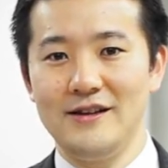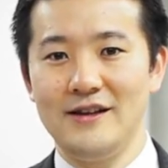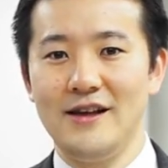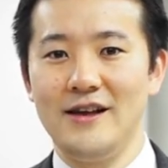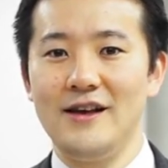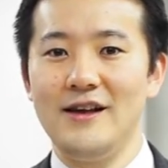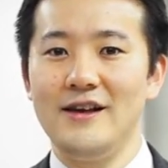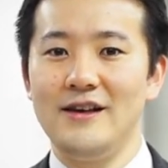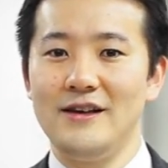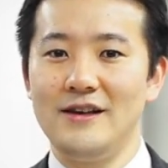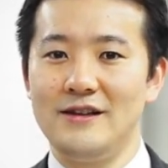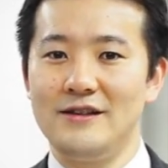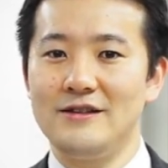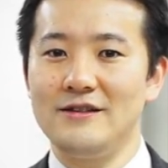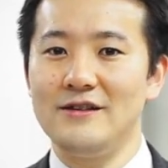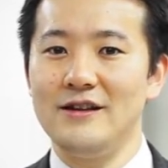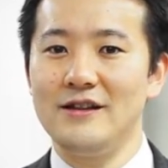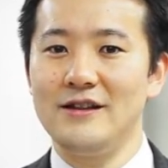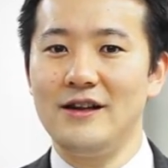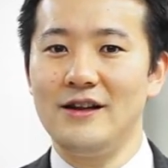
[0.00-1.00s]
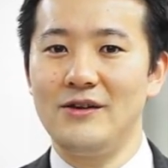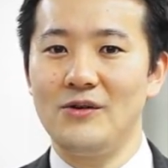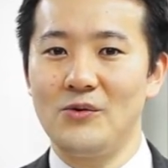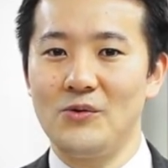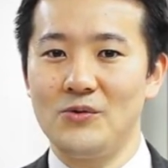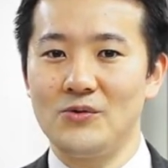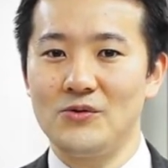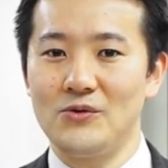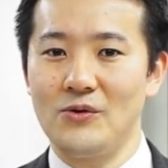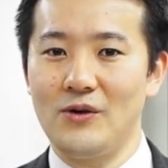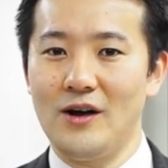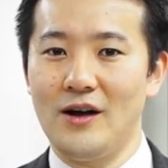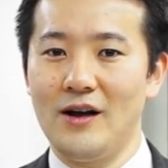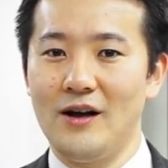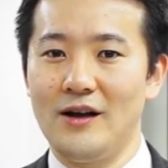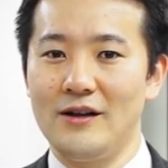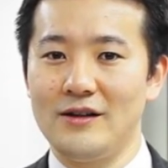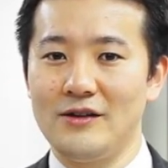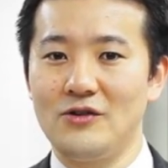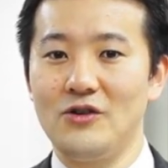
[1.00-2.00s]
で1通あたりのコスト
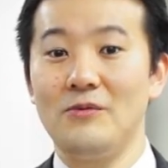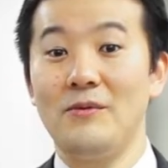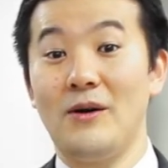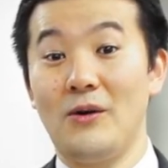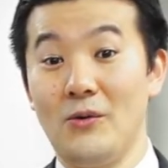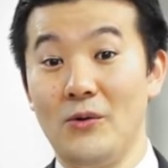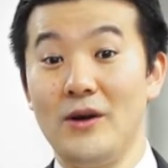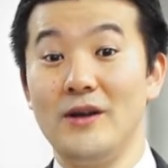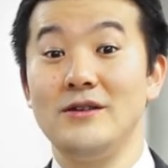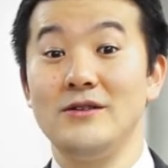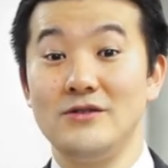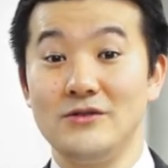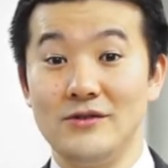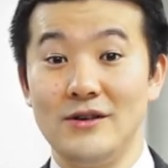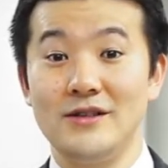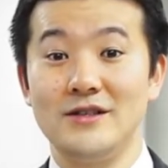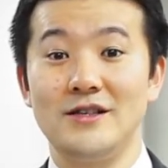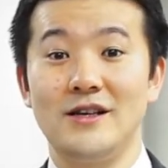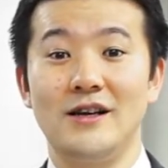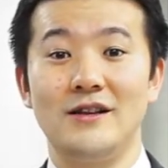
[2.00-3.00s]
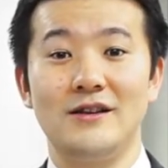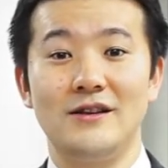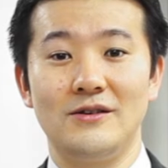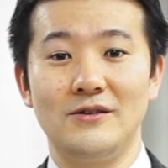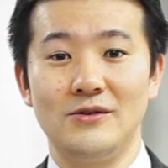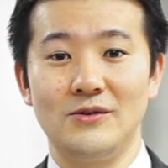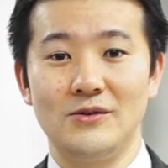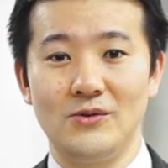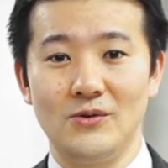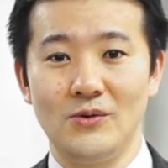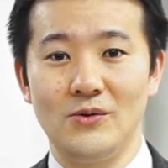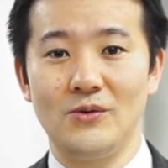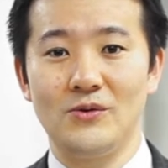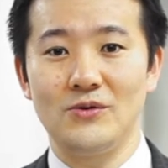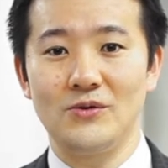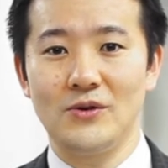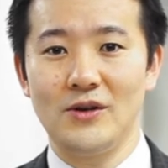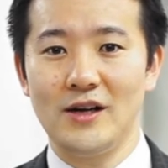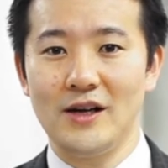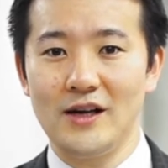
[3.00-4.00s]
が例えば5円10円違ってくる
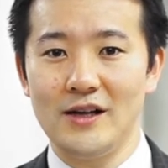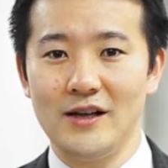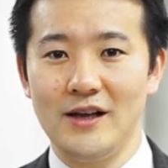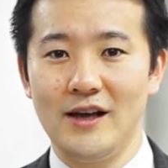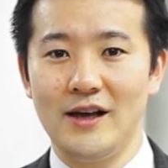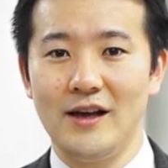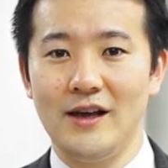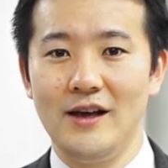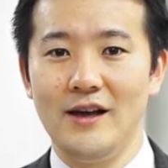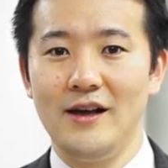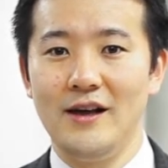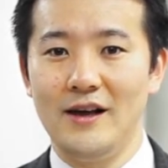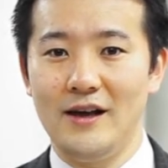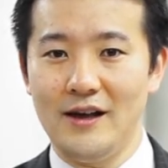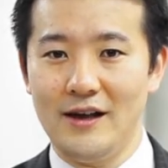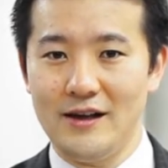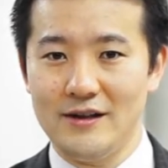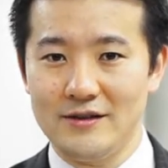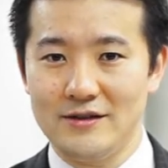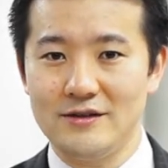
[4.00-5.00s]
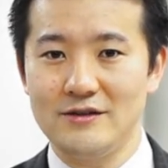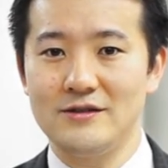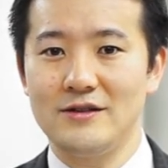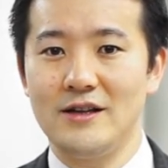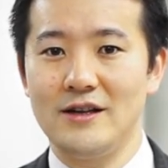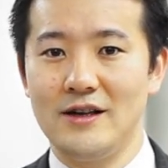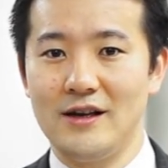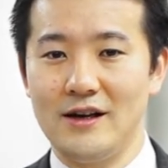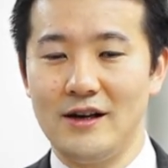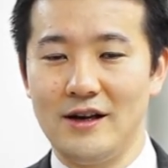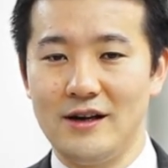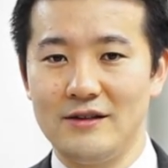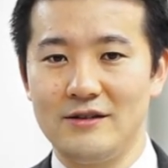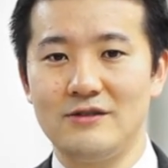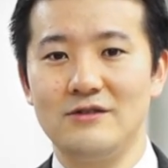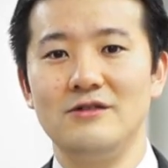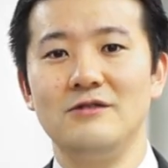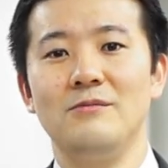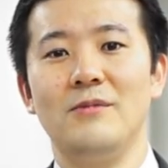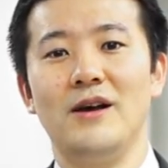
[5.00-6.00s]
とそれだけで、えー、数千円から
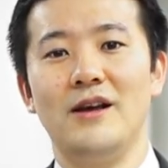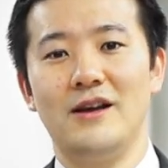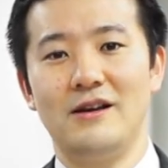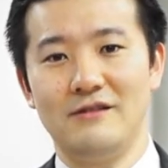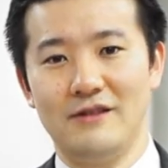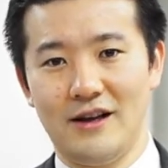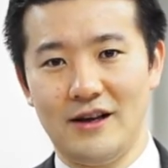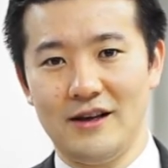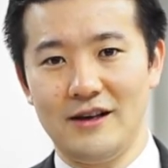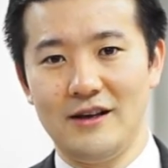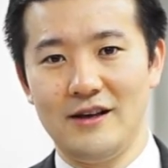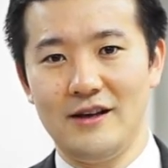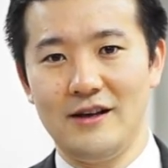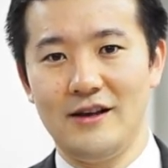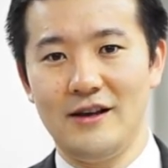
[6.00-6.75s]
数万円ぐらい、